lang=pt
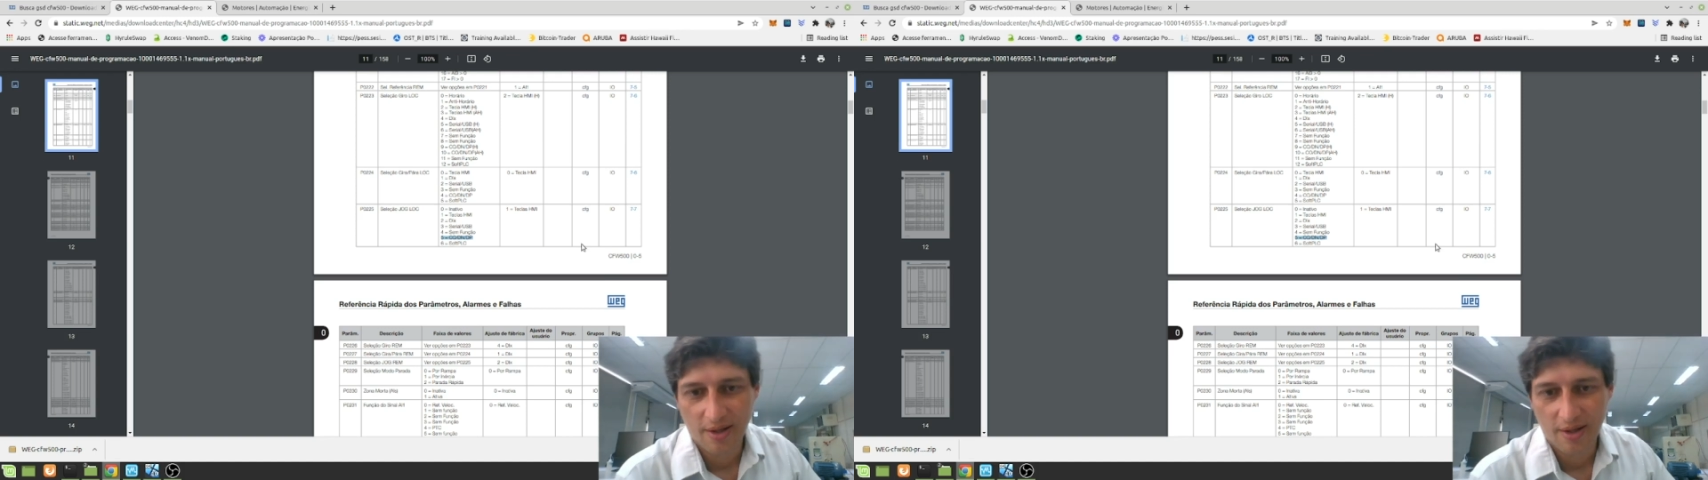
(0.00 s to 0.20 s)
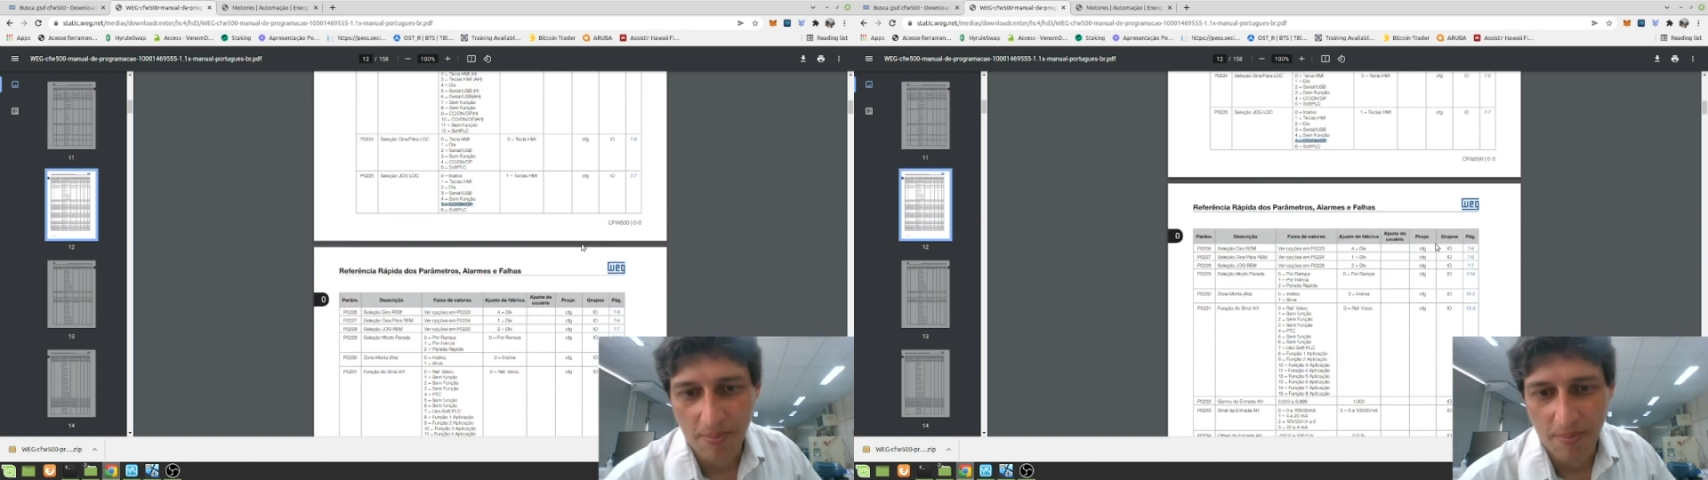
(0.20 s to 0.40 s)

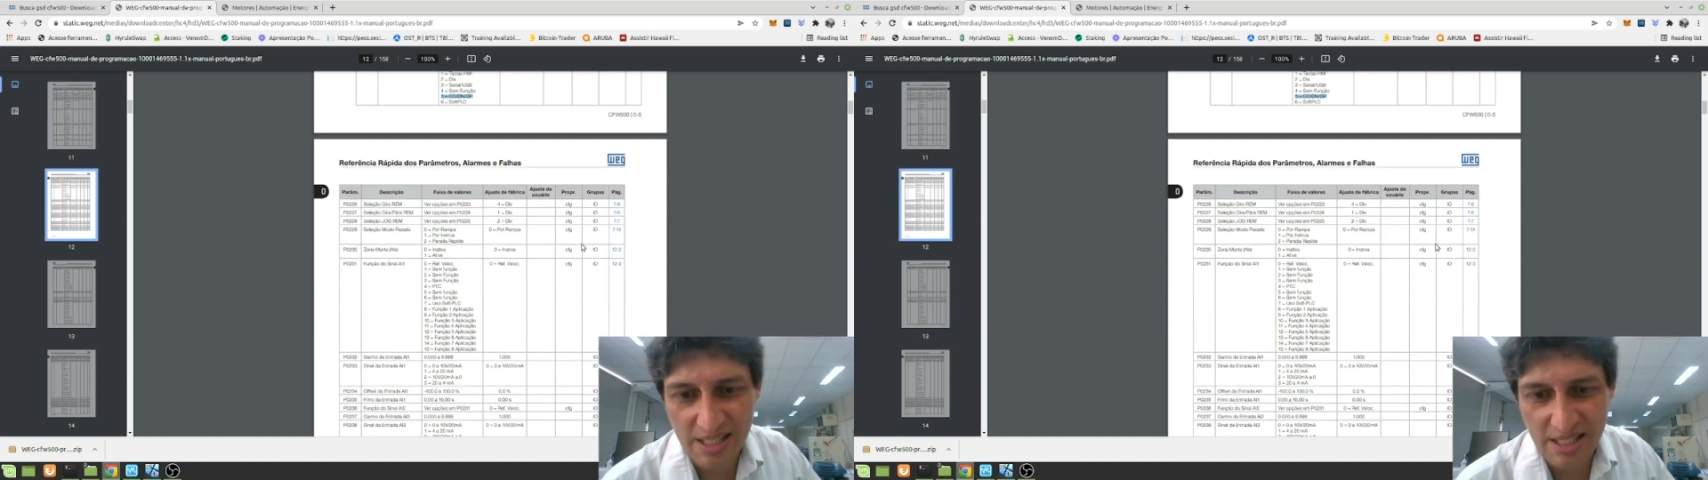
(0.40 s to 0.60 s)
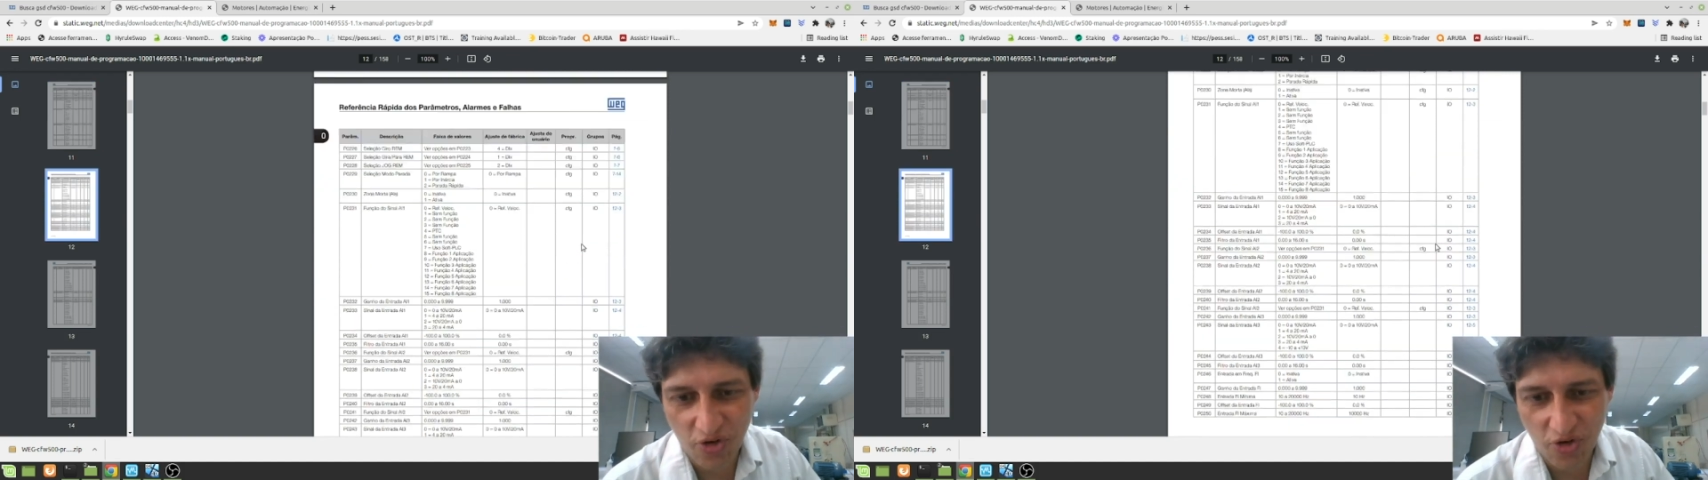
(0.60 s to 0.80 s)
Mais
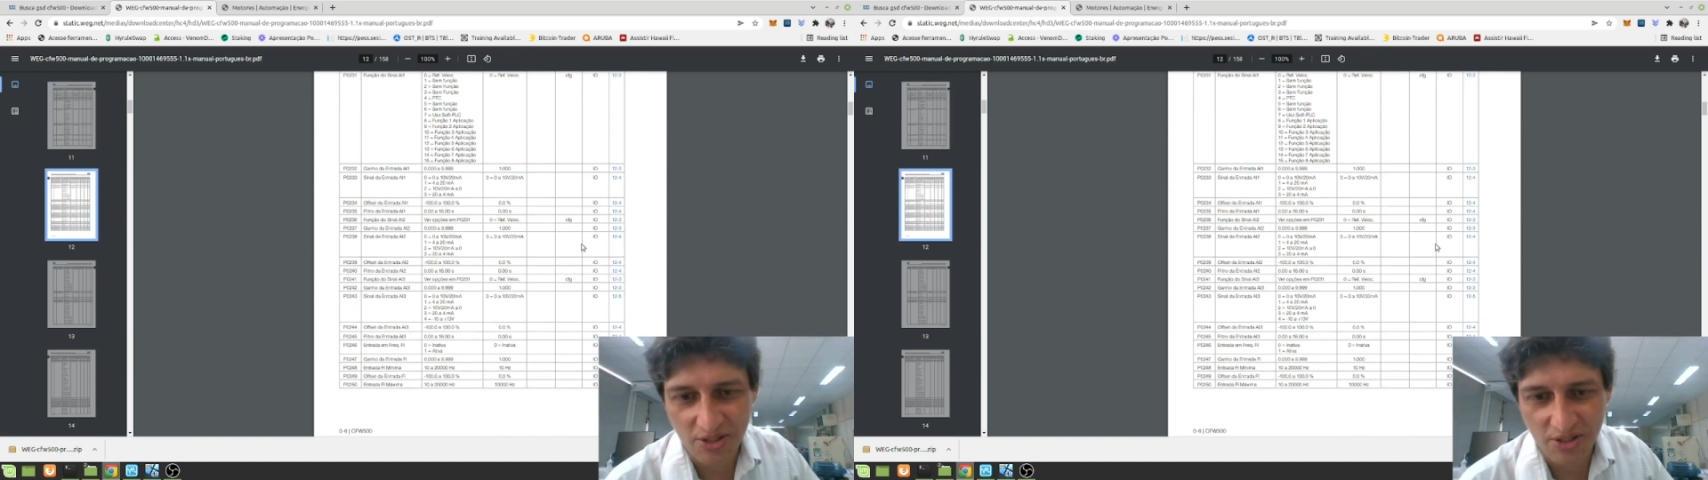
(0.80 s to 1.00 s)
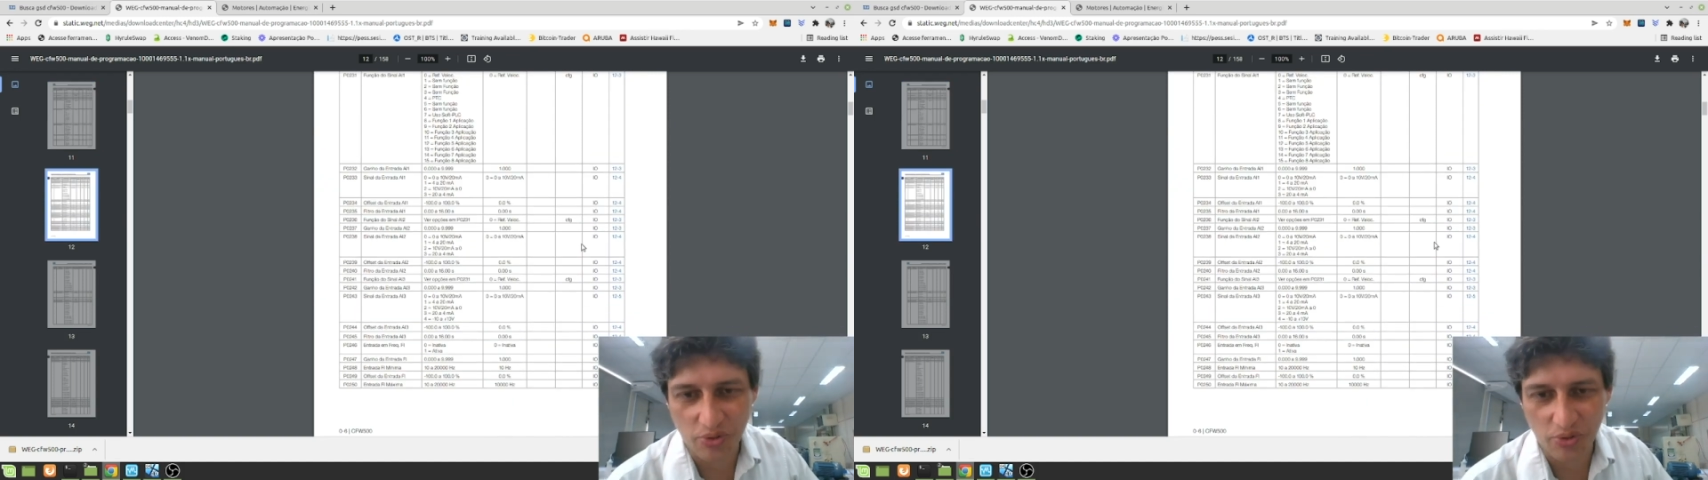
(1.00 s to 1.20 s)

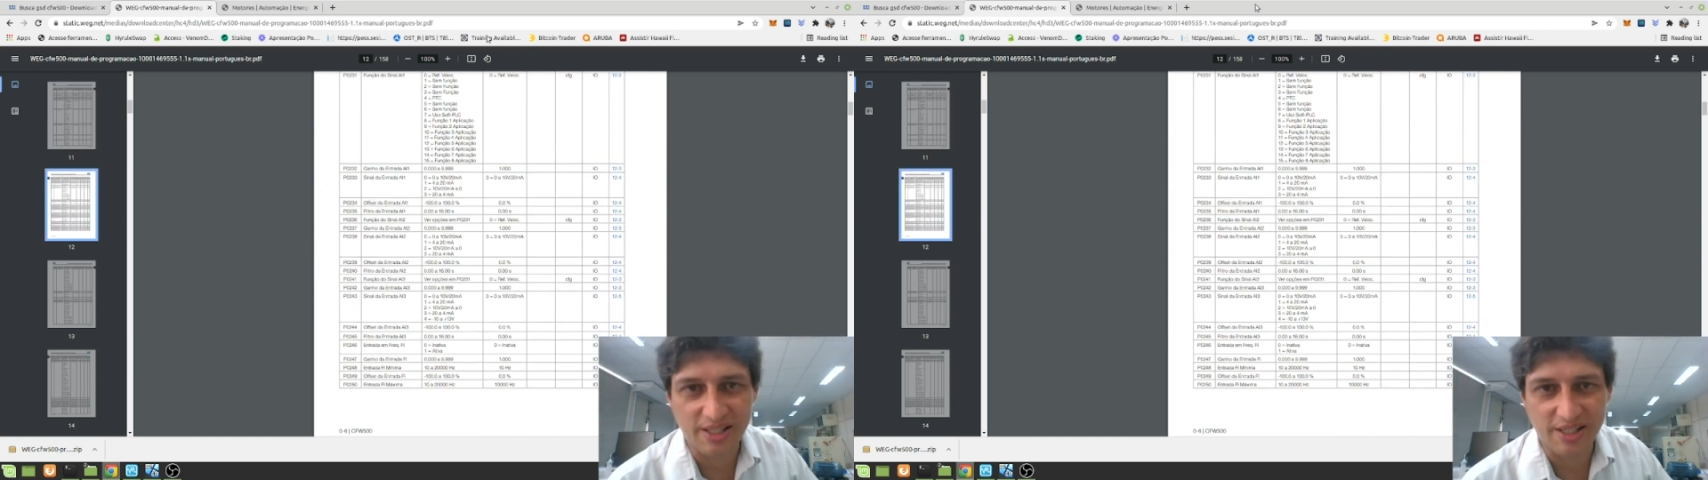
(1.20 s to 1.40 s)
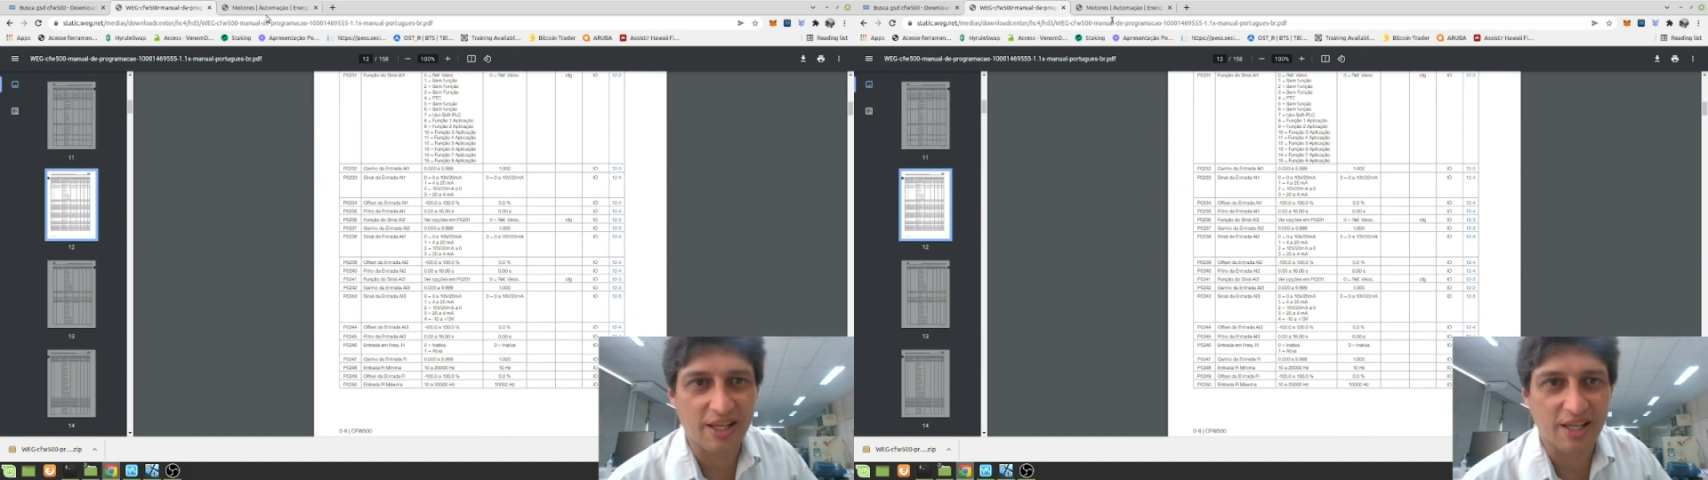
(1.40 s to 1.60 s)
informações
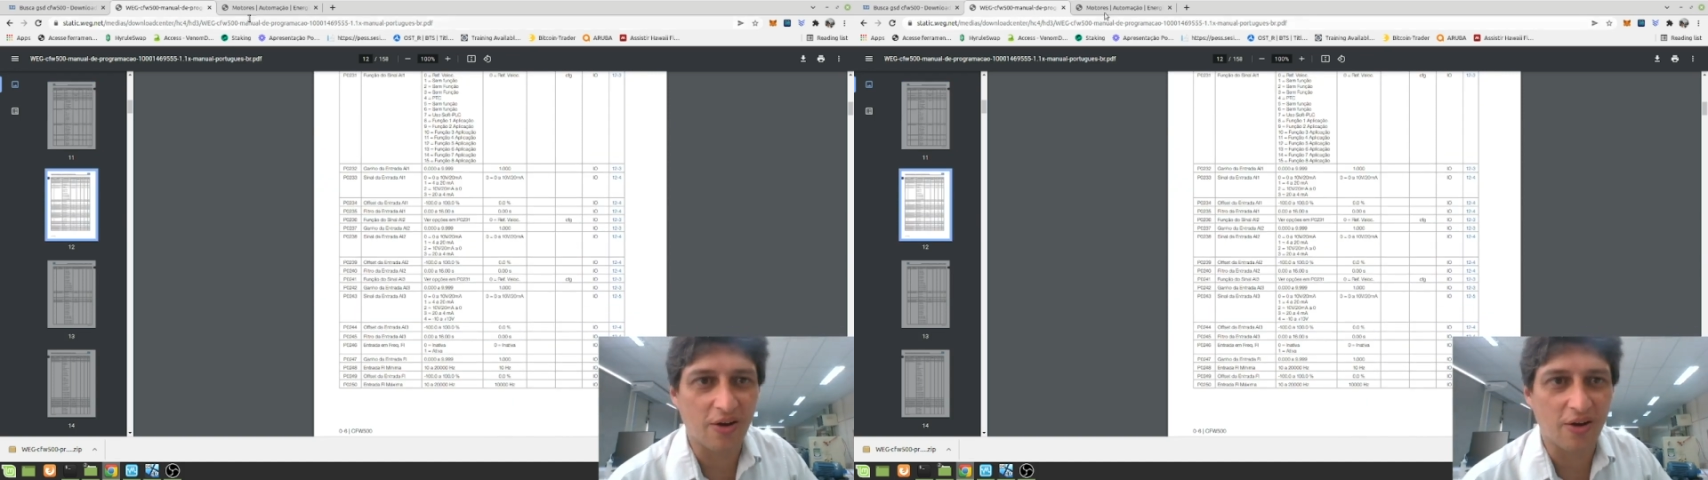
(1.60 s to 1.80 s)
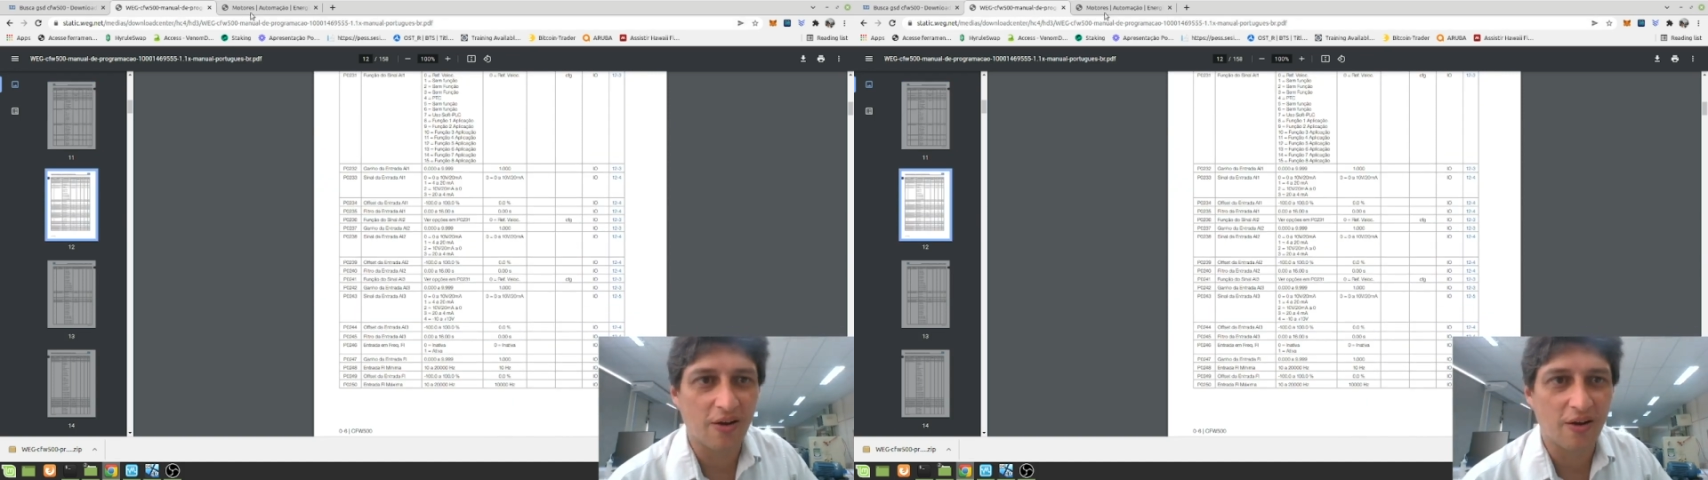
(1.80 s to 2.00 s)
aqui, ó